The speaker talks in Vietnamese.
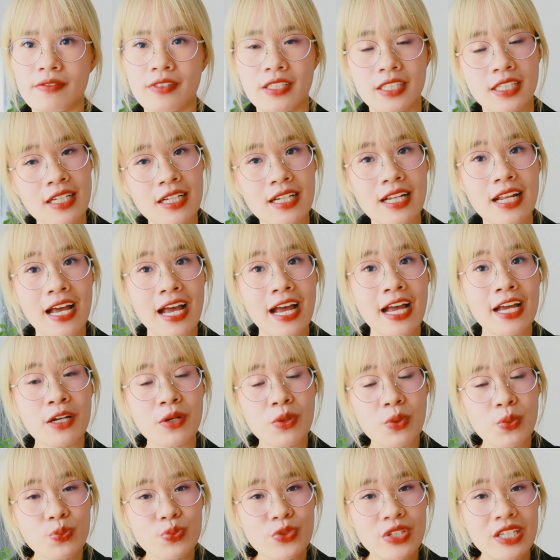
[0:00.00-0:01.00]
vậy nên là hãy
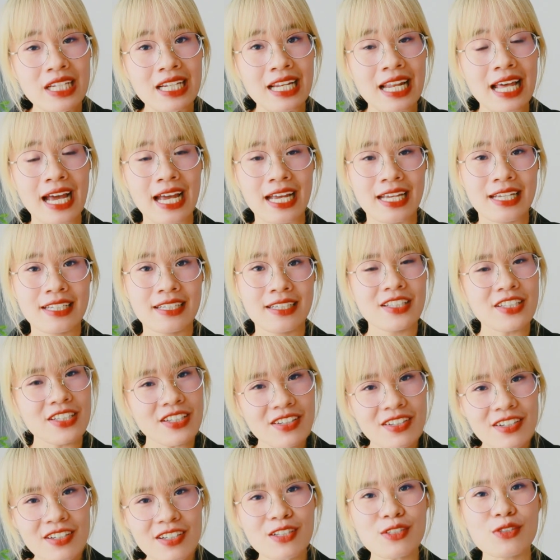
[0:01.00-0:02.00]
cùng nhìn lại
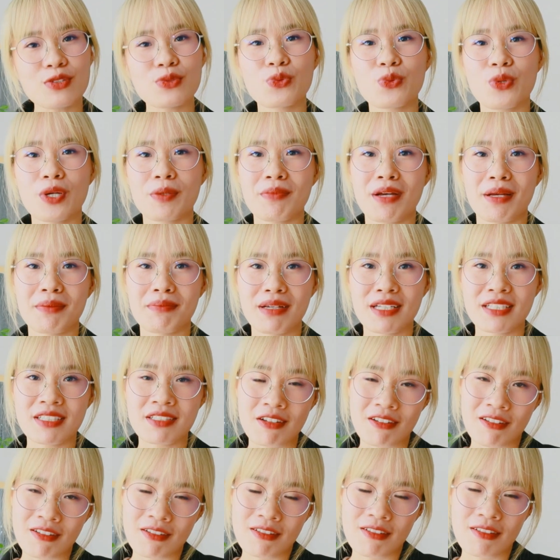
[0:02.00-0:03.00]
những người xung quanh bạn bây
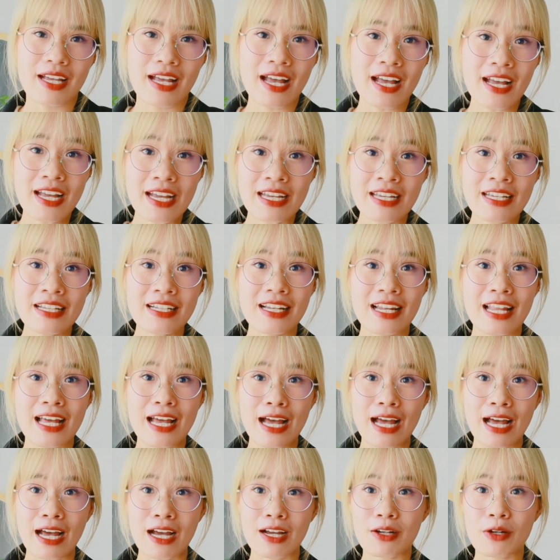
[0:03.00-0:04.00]
giờ ai
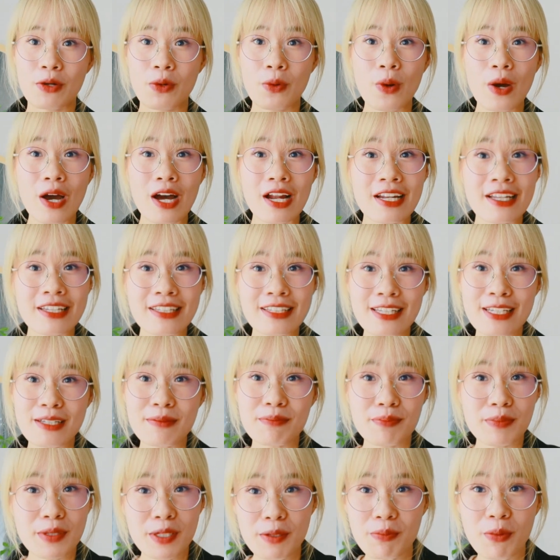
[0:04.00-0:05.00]
là
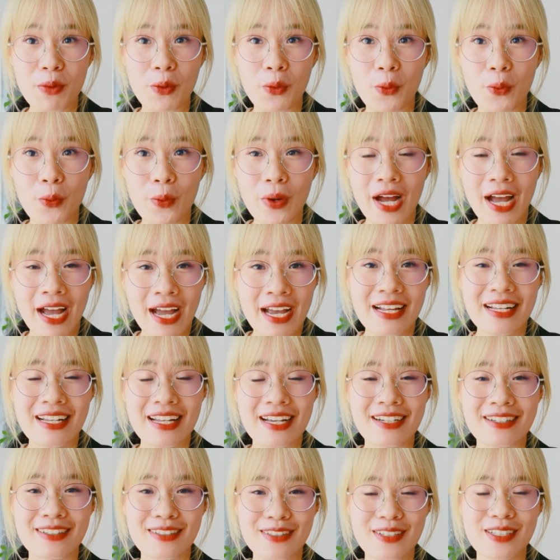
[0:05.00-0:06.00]
quality people ai
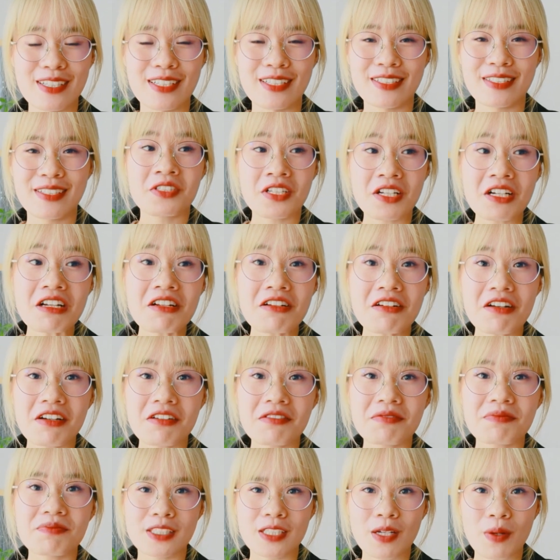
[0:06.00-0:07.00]
là người chất lượng
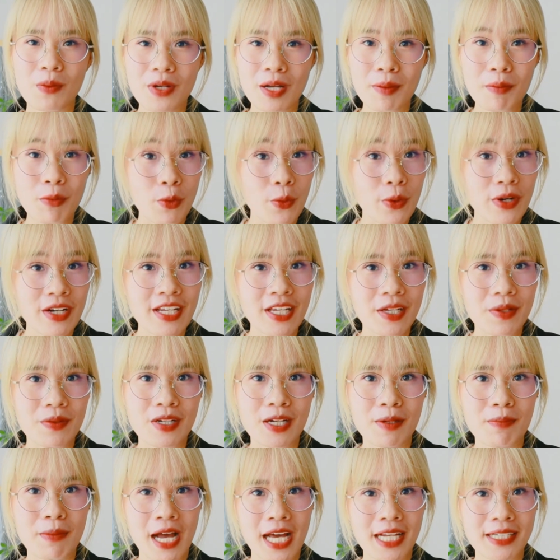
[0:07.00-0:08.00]
trong các mối quan hệ của
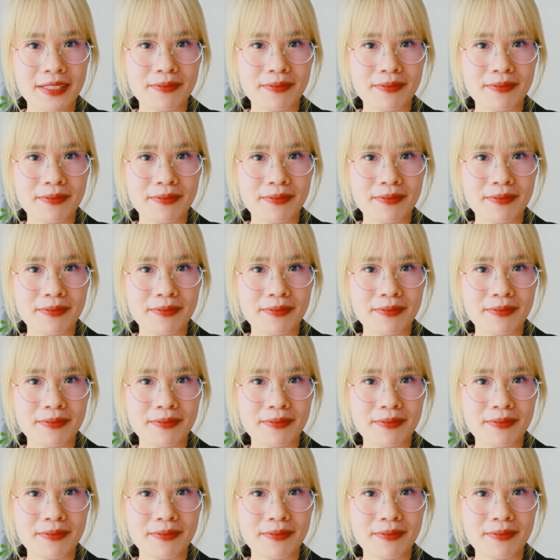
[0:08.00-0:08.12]
các bạn